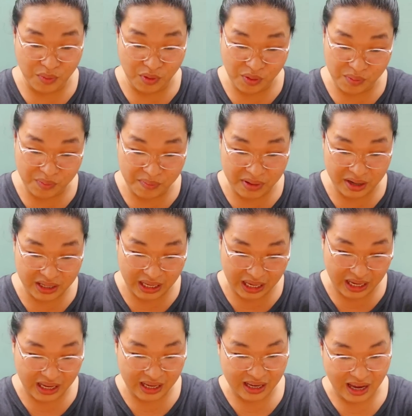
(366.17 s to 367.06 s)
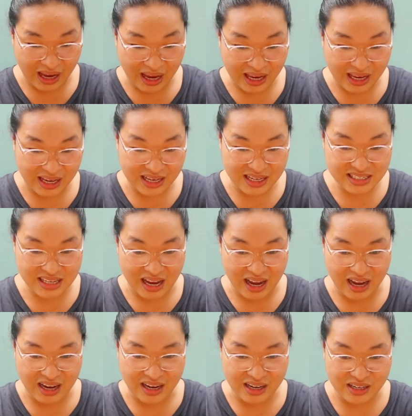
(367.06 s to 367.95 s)
mong maging ay
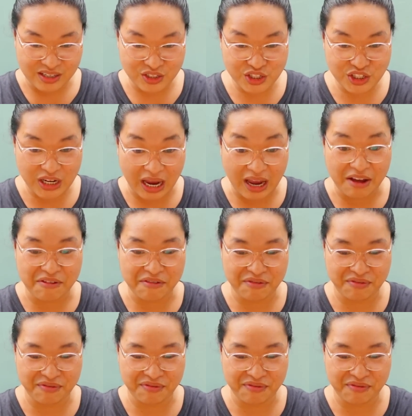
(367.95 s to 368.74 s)
isang chef?